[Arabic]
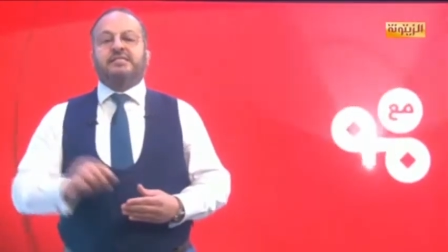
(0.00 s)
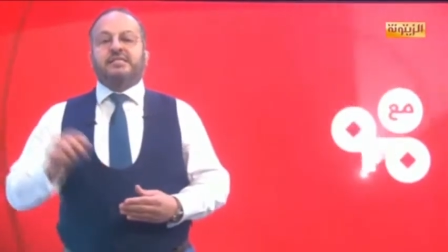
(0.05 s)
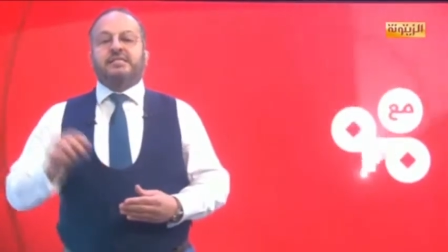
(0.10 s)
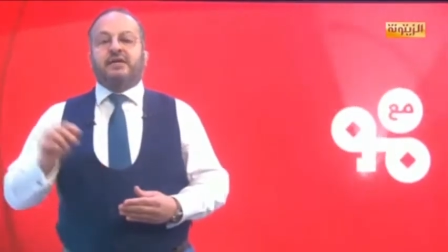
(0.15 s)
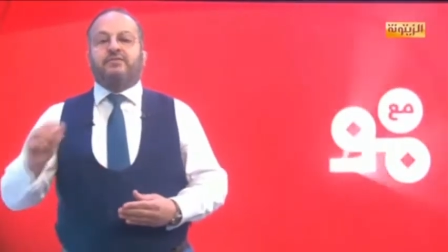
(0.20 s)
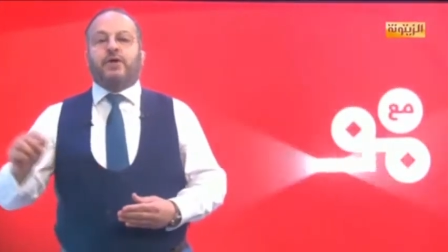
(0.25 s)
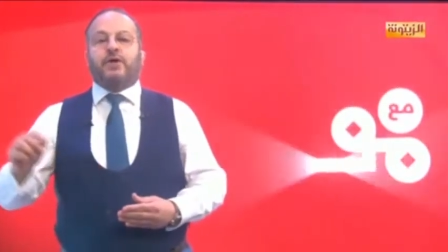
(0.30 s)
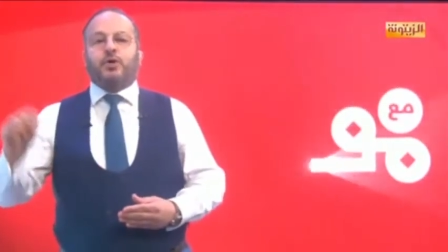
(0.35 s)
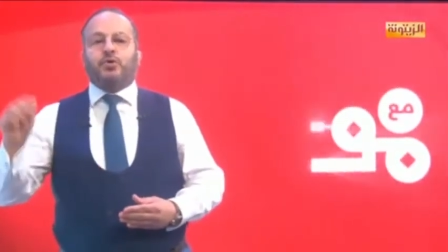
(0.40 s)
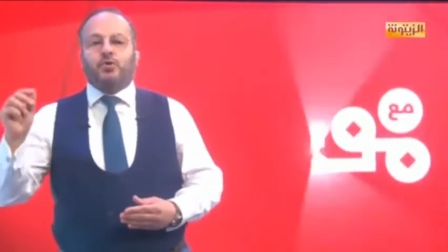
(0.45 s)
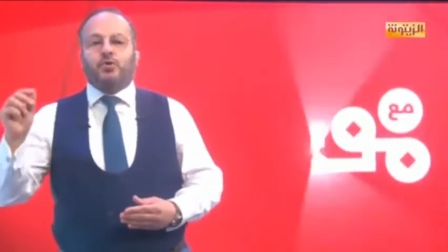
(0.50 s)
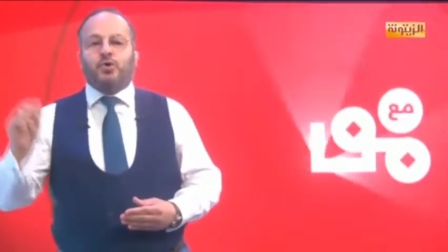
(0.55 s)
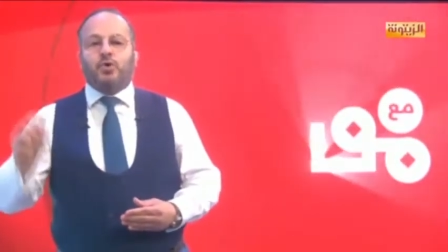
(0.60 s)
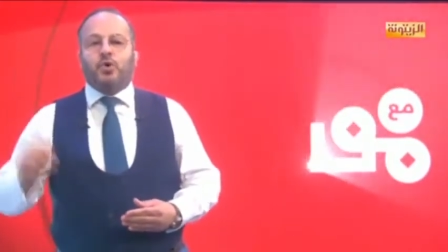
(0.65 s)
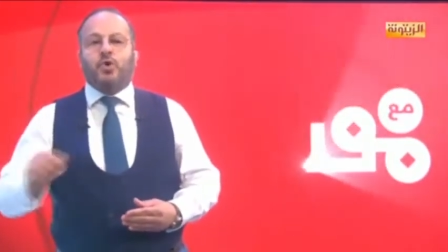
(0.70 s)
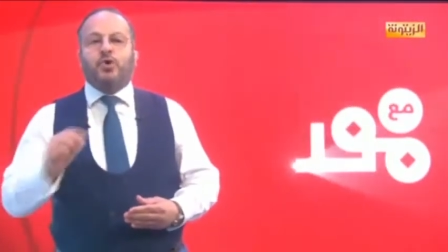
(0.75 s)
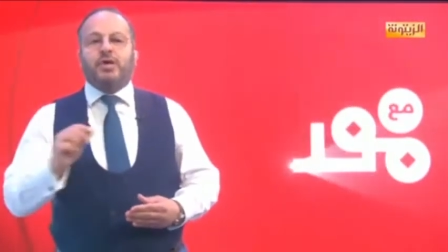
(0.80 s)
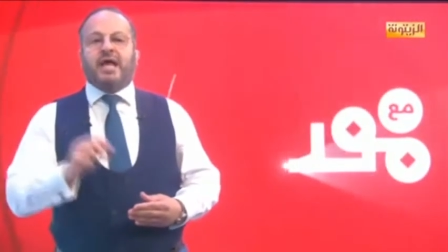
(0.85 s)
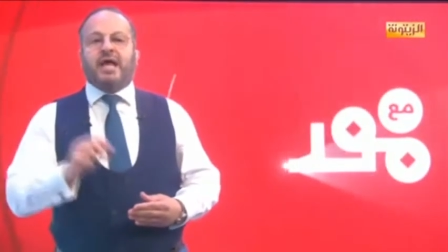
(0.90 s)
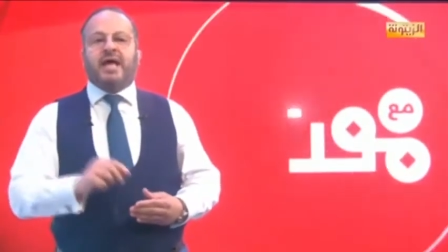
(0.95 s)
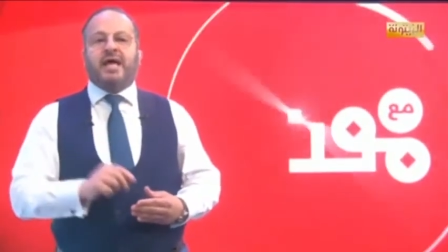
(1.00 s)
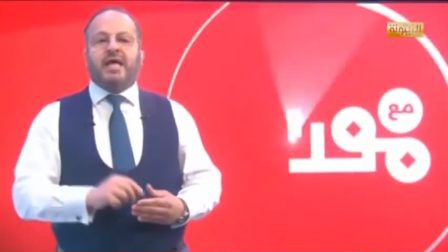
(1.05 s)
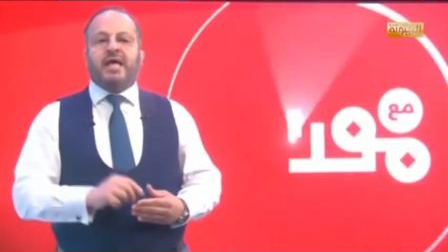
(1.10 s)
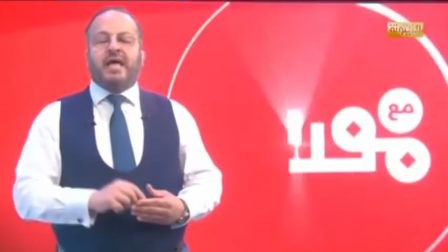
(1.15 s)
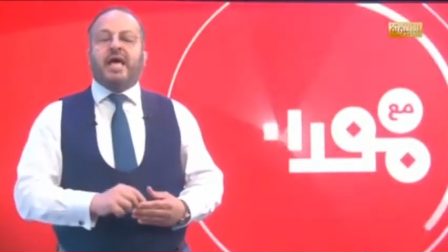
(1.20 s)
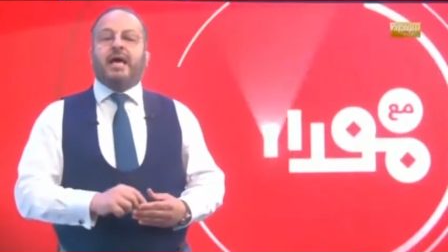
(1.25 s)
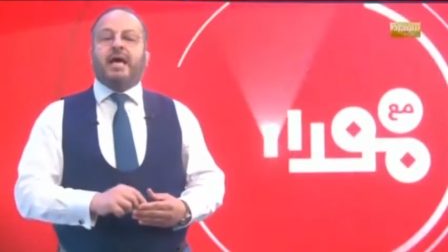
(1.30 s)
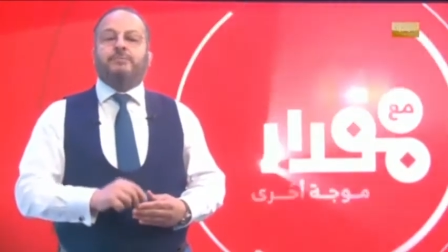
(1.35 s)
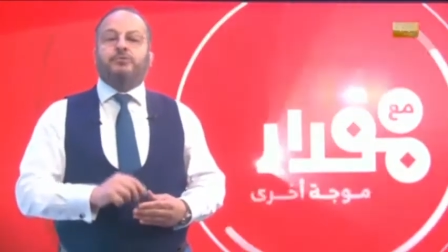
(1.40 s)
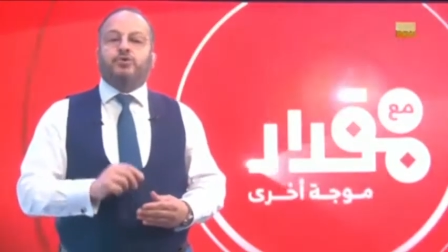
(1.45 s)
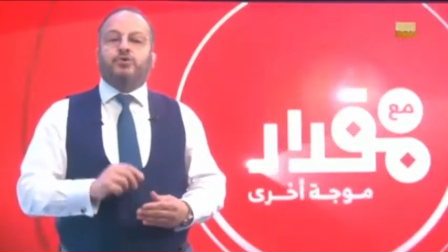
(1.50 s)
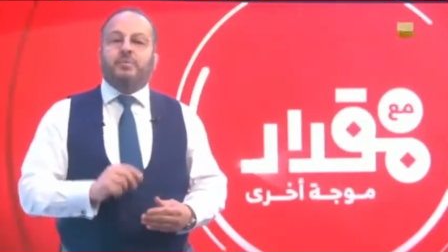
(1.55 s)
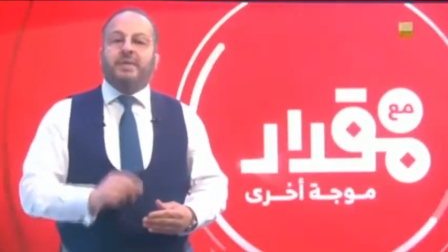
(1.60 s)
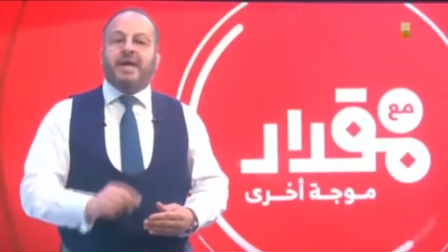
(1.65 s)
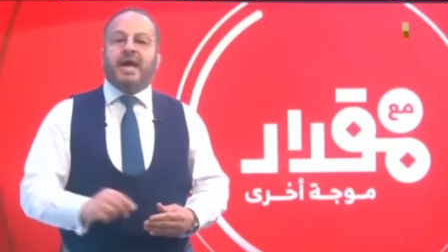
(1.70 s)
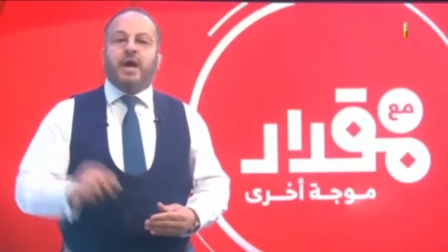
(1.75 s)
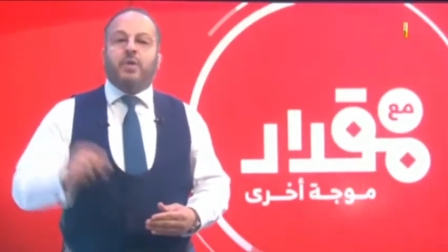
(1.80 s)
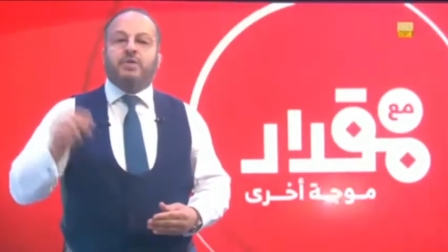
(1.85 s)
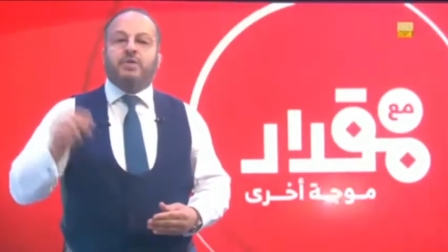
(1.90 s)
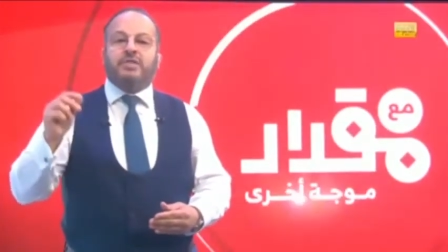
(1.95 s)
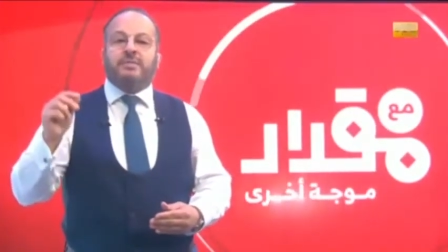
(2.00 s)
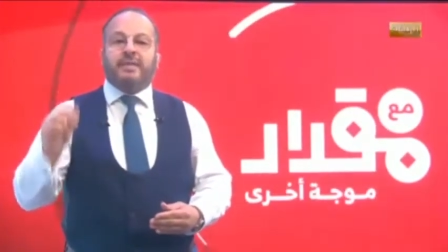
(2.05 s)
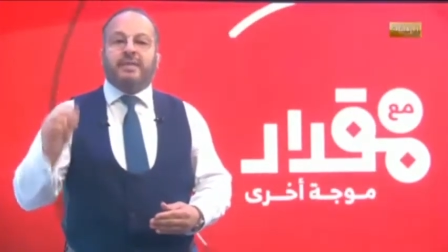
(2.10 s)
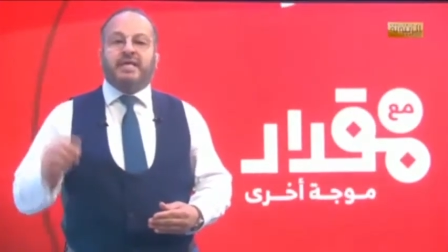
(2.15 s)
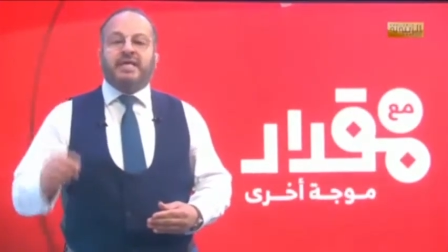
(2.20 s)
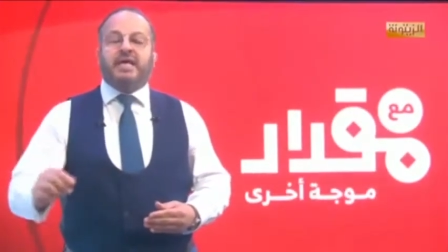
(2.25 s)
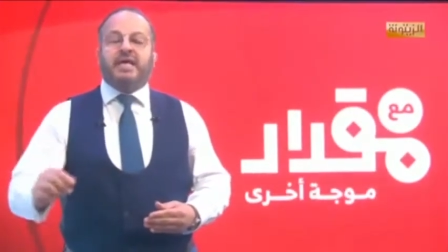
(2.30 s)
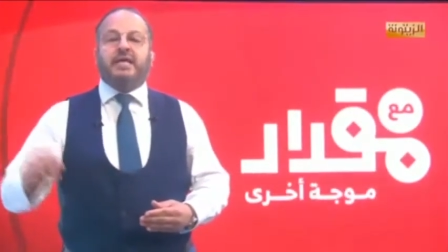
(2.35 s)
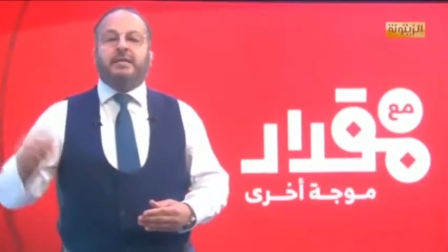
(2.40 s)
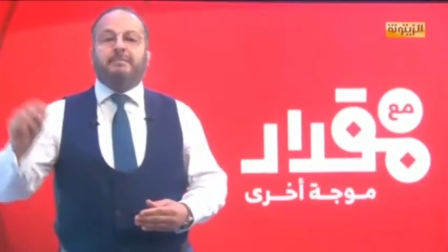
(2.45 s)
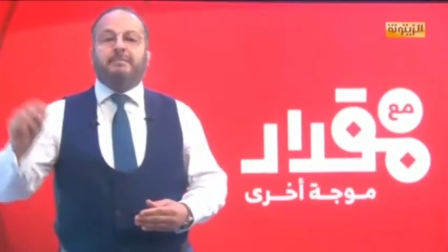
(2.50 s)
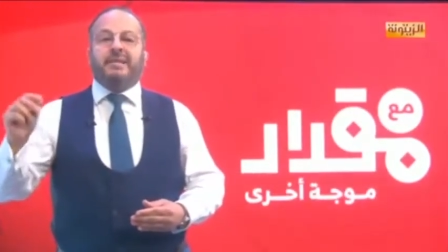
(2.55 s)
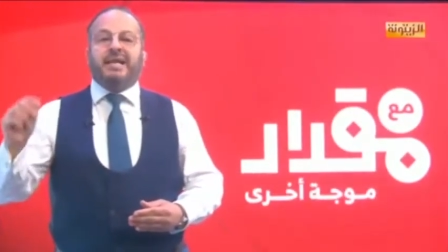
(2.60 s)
الصفقة الأولى 580